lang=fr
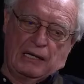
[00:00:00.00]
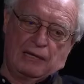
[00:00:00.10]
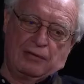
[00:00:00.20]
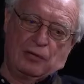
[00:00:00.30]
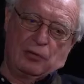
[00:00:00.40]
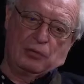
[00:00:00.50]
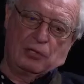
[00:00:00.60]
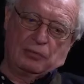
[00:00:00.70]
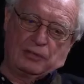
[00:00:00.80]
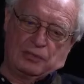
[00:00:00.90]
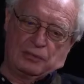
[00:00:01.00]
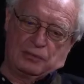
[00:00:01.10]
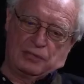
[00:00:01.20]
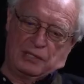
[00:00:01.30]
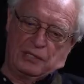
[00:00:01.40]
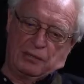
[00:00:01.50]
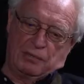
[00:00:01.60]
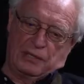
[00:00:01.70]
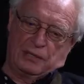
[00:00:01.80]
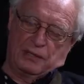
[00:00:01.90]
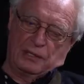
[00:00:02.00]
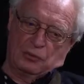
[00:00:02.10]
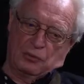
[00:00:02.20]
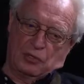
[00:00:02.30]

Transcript: Il avait une ambition, c'était de maintenir ou